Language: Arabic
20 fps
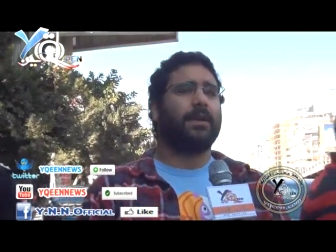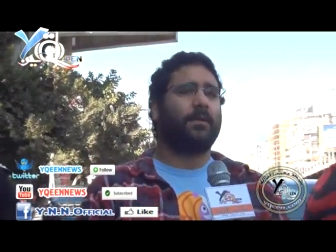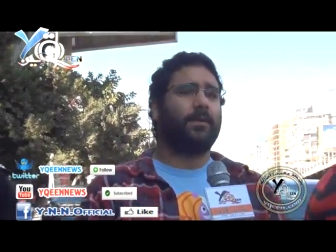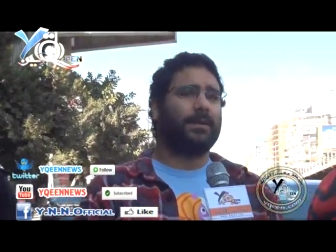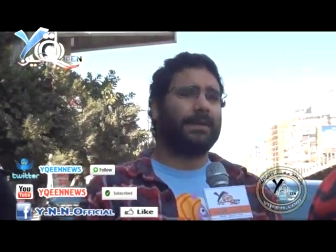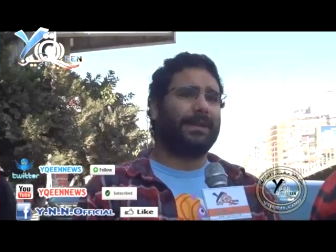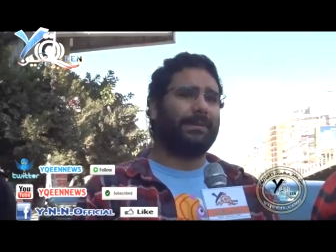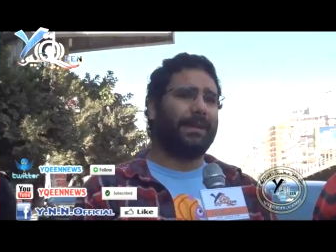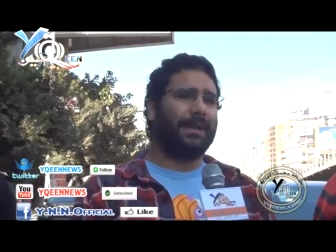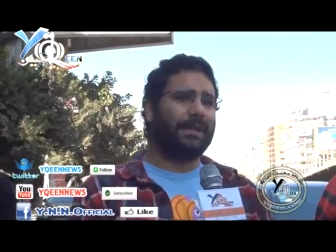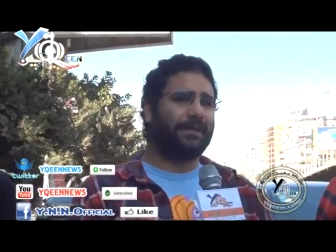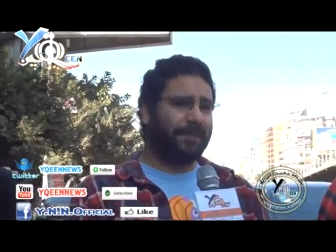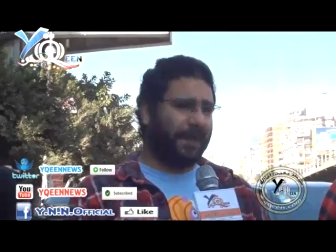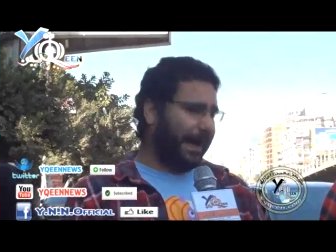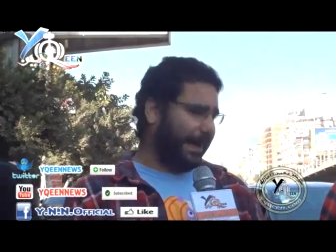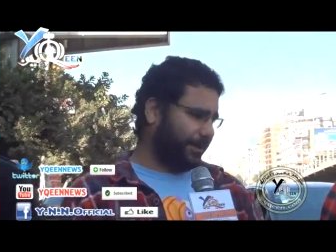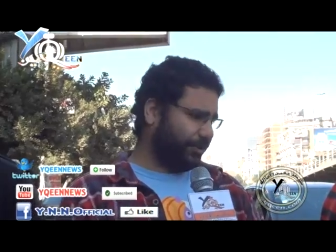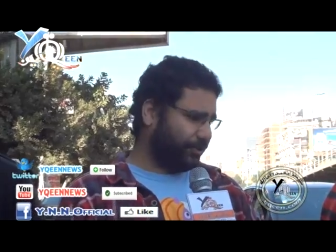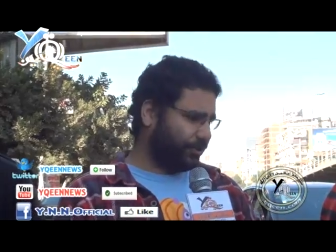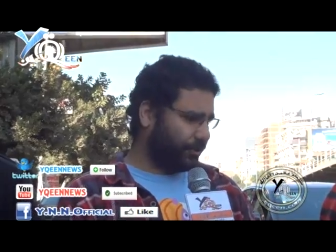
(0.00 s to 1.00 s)
وده ما
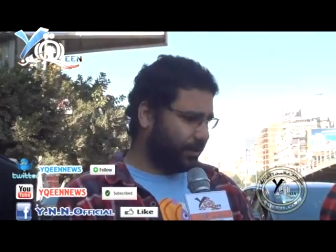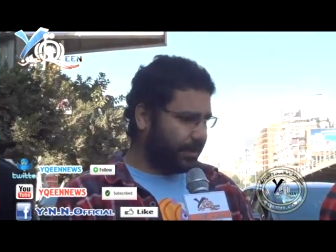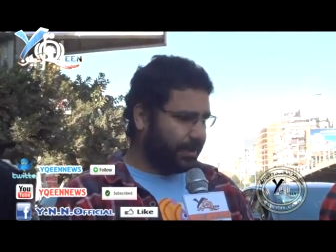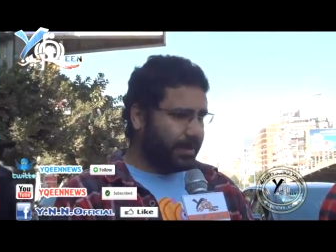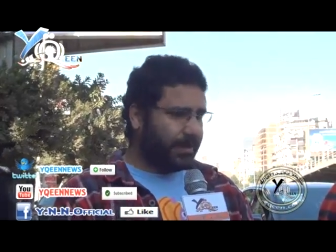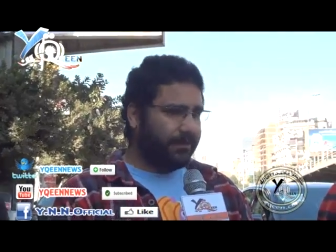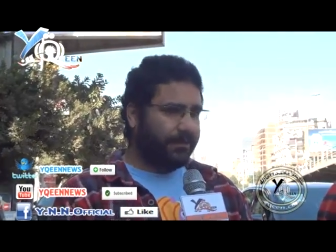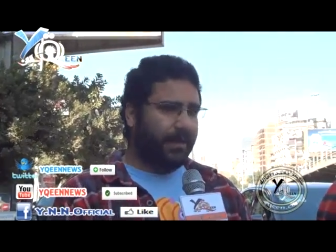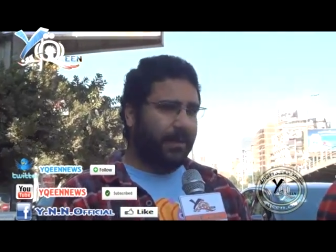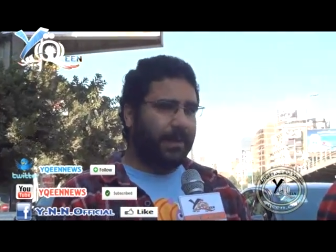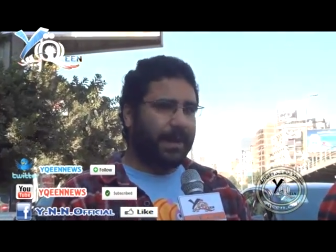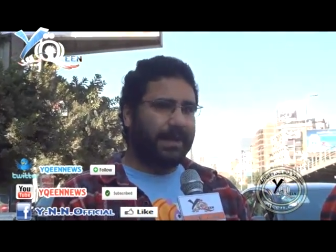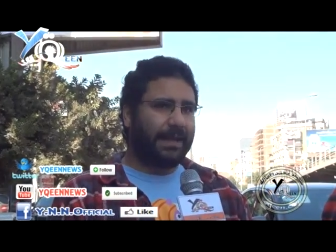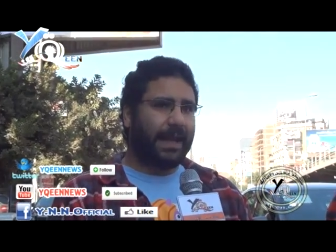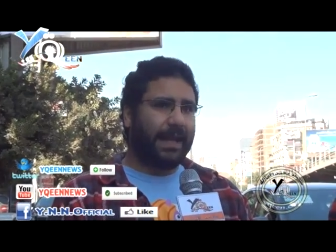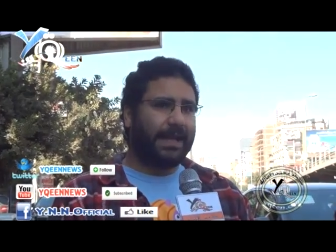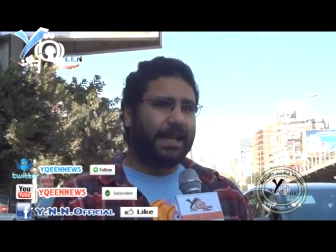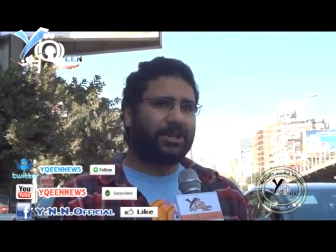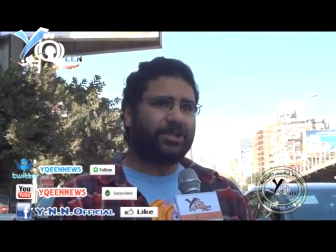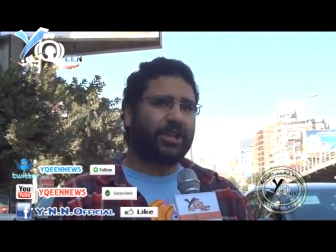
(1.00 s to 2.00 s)
ينفعش فما
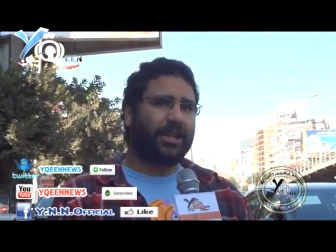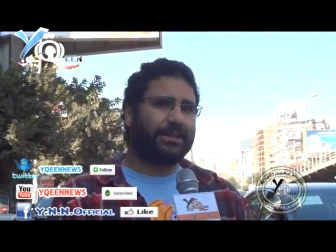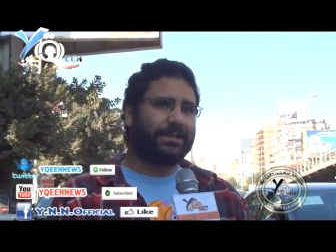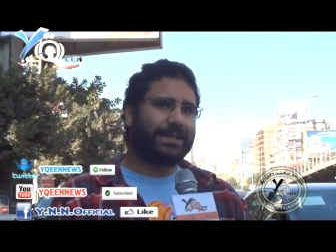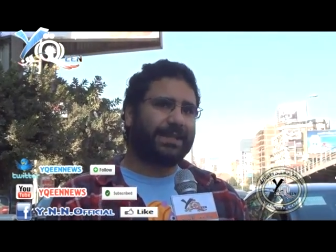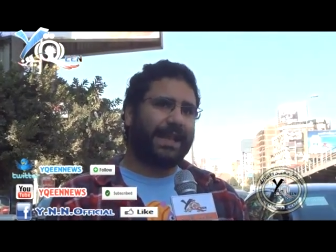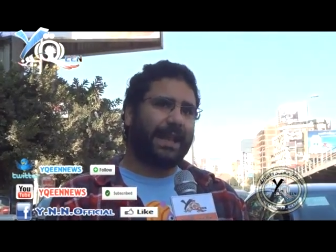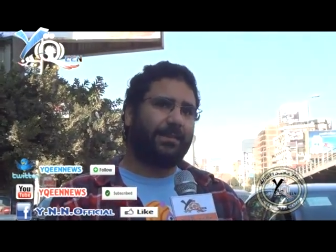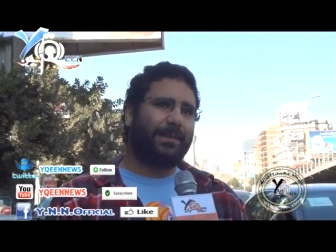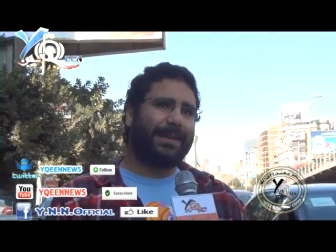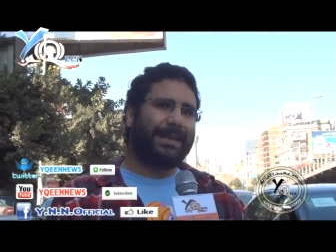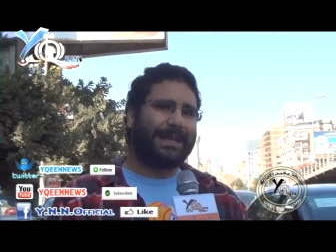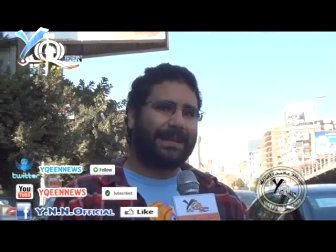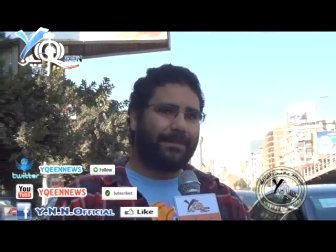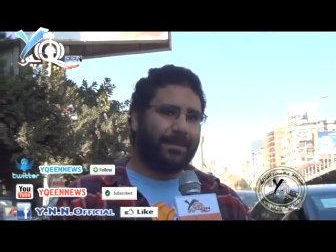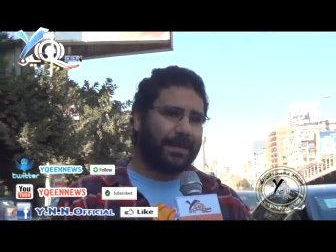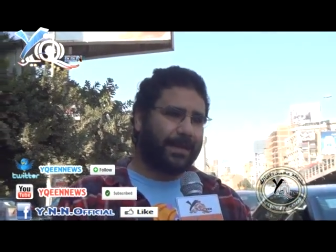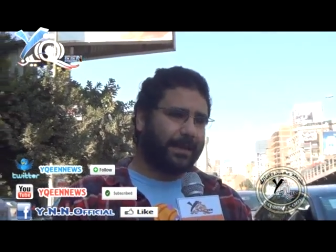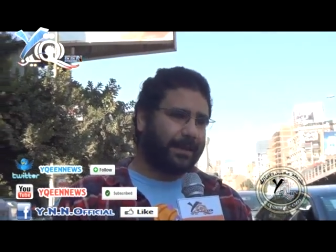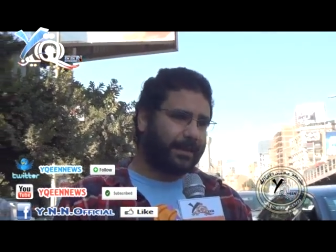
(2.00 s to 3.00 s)
احناش حاطين امل
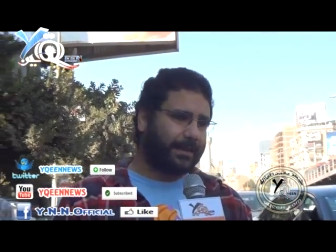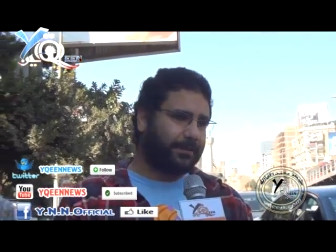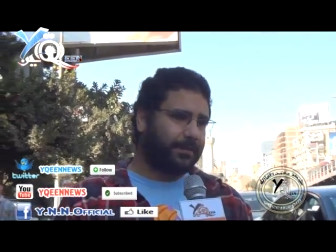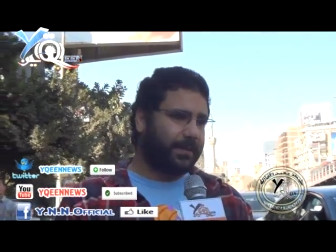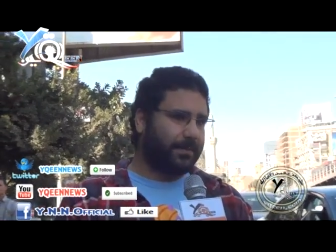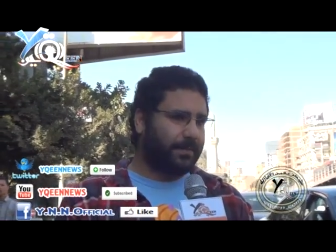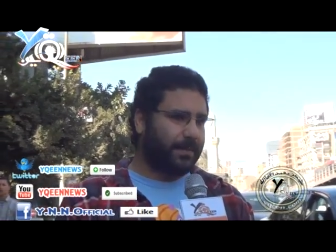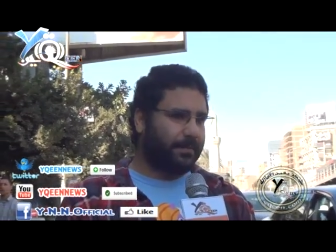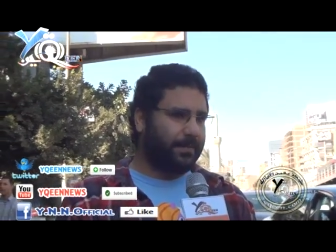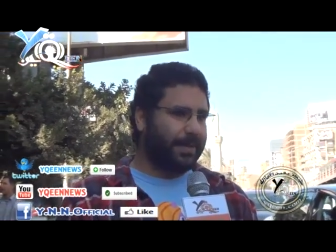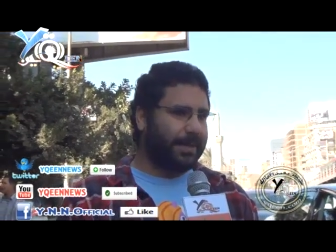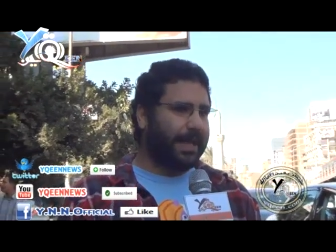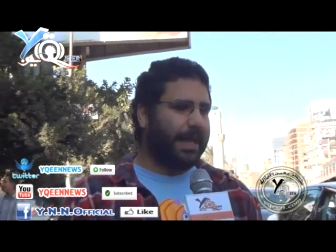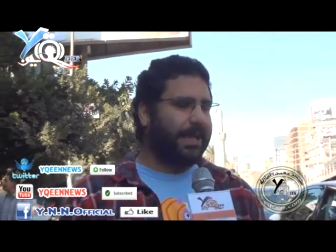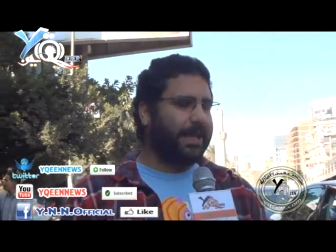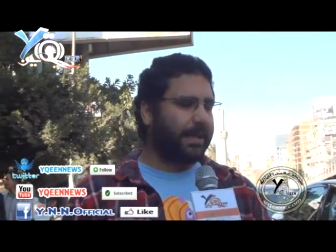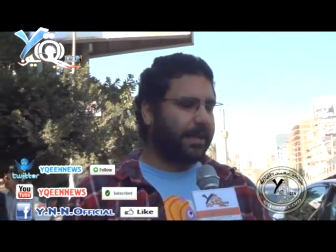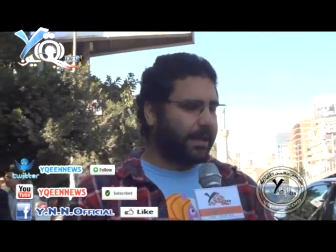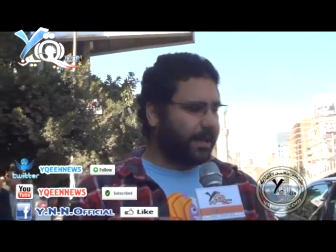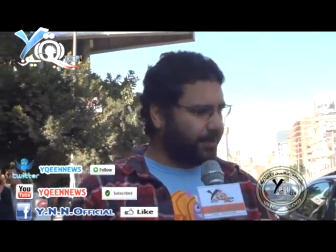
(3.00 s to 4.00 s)
كبير من من
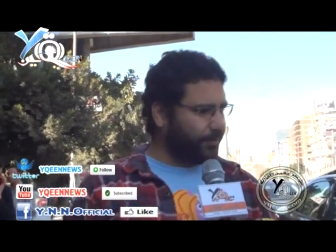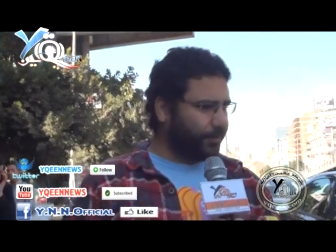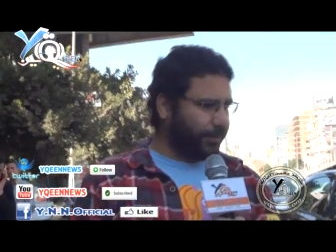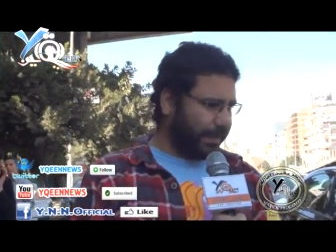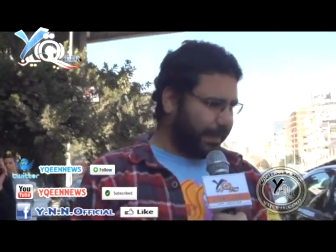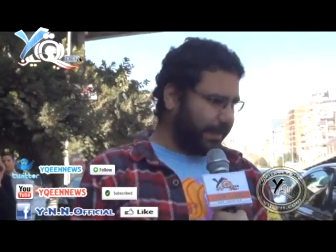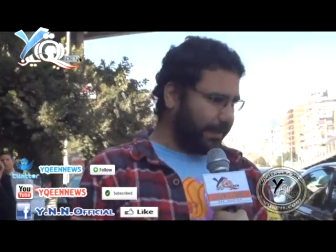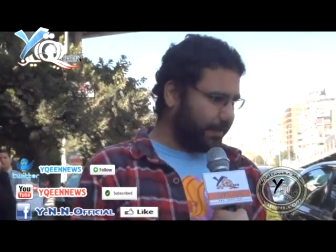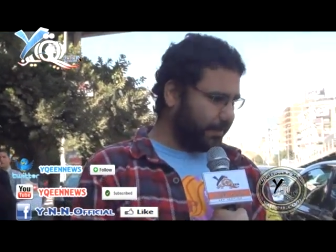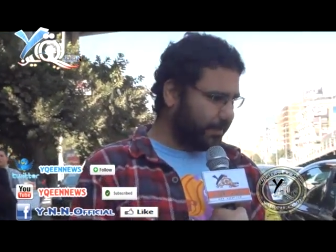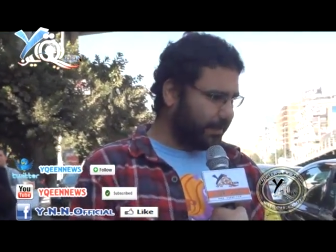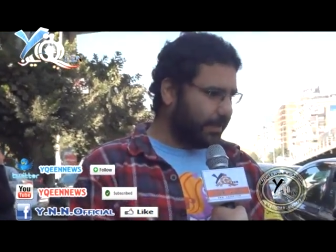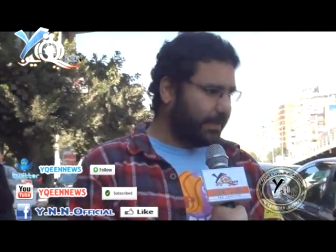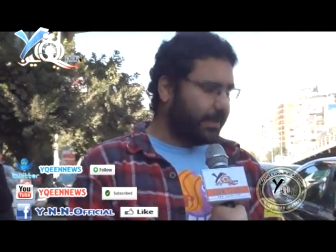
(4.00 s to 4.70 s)
الناحيه القانونيه